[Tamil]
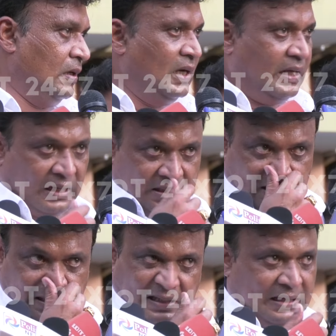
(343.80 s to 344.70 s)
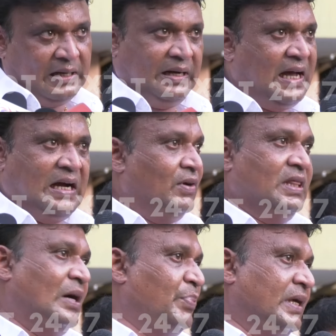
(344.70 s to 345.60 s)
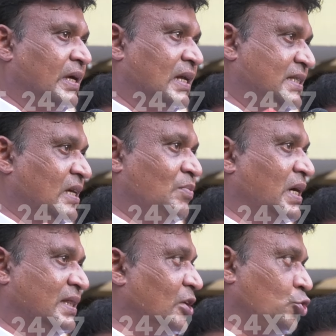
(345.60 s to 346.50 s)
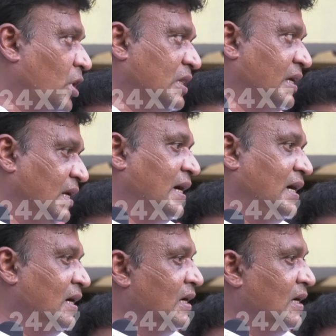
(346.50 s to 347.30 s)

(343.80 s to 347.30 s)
இல்லை ரஜினி இல்லை இல்லை நாங்கள் வந்து அப்படி ரசிகர் மன்றத்தில் தொடர்ந்து இல்லை